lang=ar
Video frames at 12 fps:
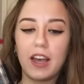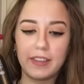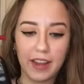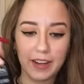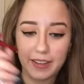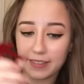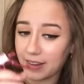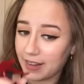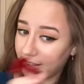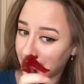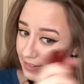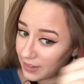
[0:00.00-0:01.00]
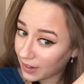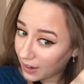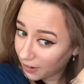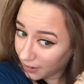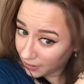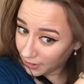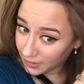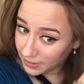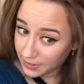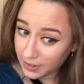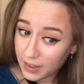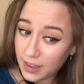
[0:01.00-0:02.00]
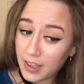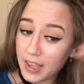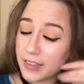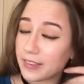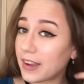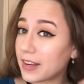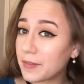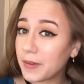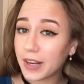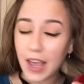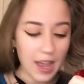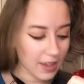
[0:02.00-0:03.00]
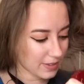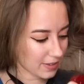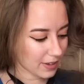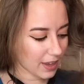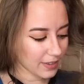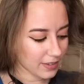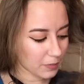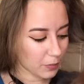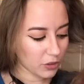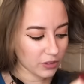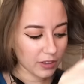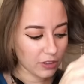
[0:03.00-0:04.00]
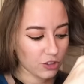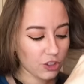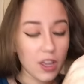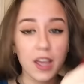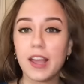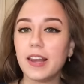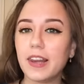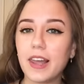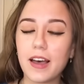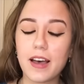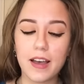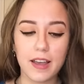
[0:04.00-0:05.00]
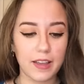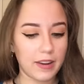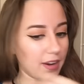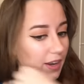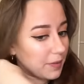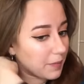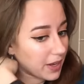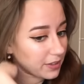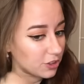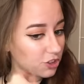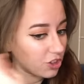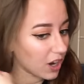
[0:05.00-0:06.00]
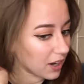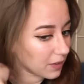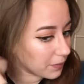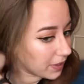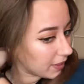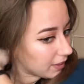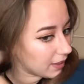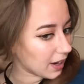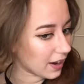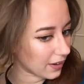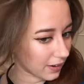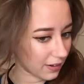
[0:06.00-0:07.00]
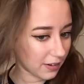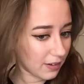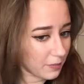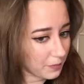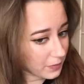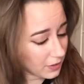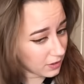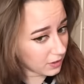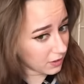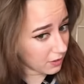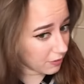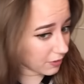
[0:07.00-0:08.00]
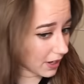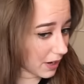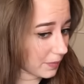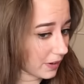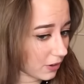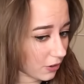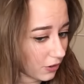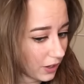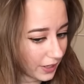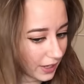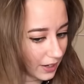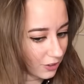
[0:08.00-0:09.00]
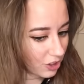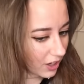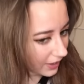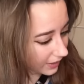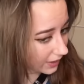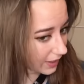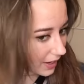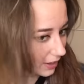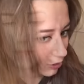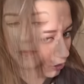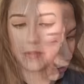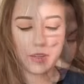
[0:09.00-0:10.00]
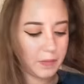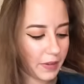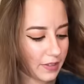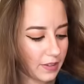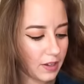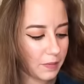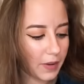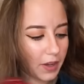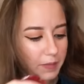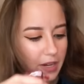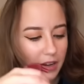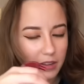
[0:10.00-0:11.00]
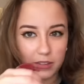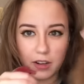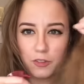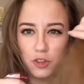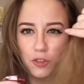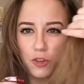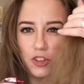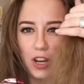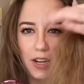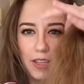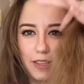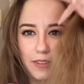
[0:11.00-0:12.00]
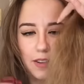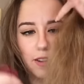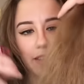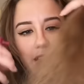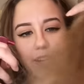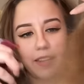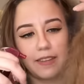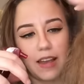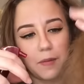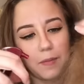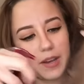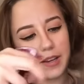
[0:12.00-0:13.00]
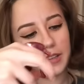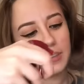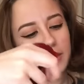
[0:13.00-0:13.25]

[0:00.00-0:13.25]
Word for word: هذا حكيت عليه كثير على قناتي تقريبا احسن احسن منتج لحمايه الشعر من الحراره فرح بخه هيك على شعري كلياته بحب كثير بخ من على الاطراف شوفوا شعري كثير يعني تعبان